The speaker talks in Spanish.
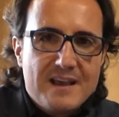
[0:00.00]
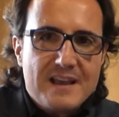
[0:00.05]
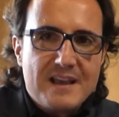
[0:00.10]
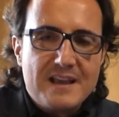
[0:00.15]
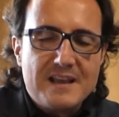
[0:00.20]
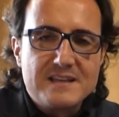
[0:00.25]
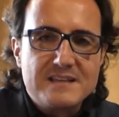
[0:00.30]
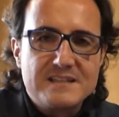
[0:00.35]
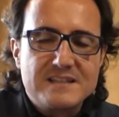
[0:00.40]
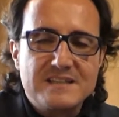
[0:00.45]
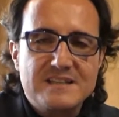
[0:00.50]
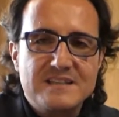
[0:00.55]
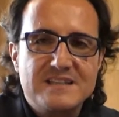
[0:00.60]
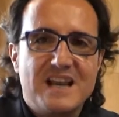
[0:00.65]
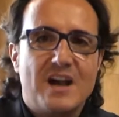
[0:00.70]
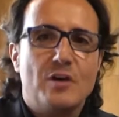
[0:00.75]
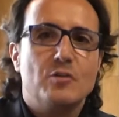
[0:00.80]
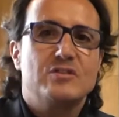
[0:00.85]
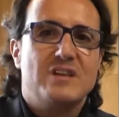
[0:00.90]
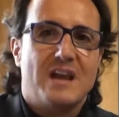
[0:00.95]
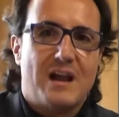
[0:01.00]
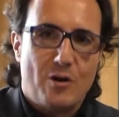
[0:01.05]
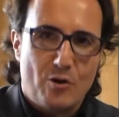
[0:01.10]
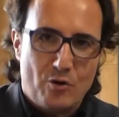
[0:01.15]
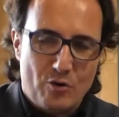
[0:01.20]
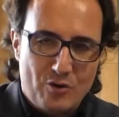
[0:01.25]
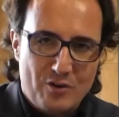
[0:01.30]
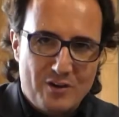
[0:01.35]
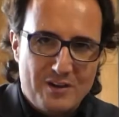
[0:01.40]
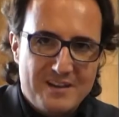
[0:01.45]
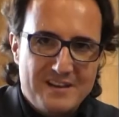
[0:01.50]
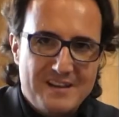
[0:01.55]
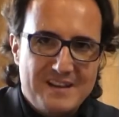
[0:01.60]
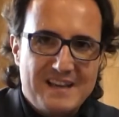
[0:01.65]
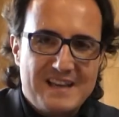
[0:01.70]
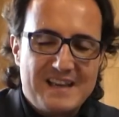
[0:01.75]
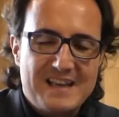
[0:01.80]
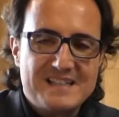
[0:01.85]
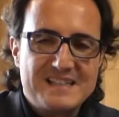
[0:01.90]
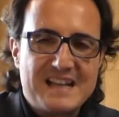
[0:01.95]
es chao chao,
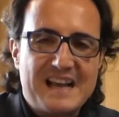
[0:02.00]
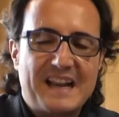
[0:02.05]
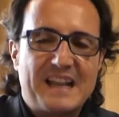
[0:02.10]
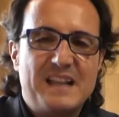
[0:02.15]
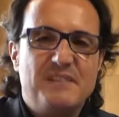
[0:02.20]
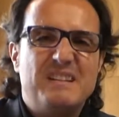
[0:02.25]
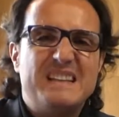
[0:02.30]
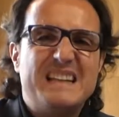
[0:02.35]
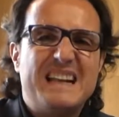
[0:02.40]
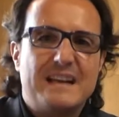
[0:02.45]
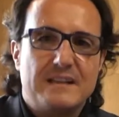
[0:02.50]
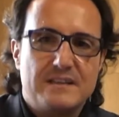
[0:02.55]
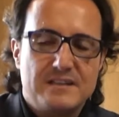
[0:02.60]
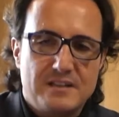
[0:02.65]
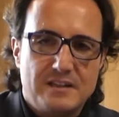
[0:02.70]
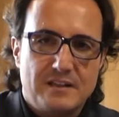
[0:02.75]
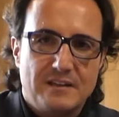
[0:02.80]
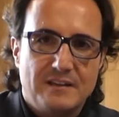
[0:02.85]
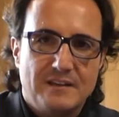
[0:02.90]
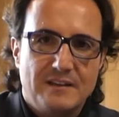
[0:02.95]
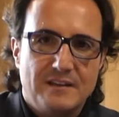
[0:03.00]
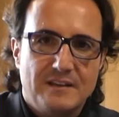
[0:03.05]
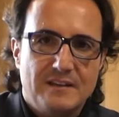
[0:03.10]
es arrivederci,